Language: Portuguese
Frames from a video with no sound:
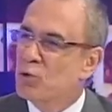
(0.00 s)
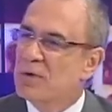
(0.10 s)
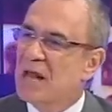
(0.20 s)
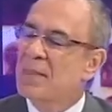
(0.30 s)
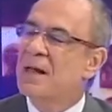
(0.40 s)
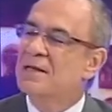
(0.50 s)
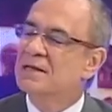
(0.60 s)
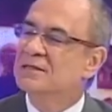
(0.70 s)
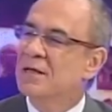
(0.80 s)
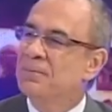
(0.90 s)
como é que
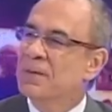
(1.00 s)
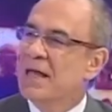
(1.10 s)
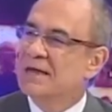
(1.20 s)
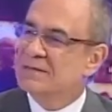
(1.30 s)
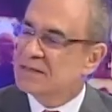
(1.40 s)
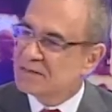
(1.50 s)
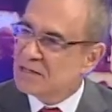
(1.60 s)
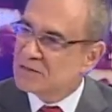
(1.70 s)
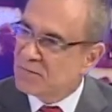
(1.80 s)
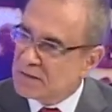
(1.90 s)
analisa essa
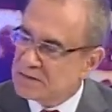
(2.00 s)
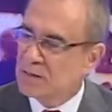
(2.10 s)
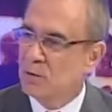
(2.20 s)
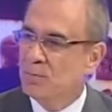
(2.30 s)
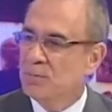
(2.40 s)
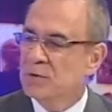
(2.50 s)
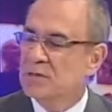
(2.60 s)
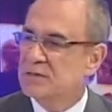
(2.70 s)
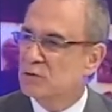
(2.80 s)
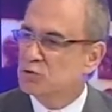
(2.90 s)
insatisfação
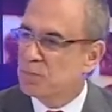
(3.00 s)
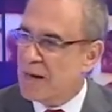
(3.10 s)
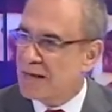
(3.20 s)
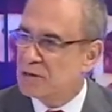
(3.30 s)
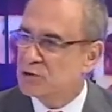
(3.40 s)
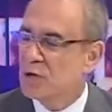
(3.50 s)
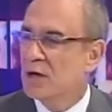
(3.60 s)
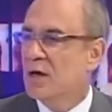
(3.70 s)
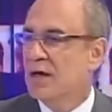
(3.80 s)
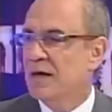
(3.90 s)
que seus pares
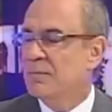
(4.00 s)
é,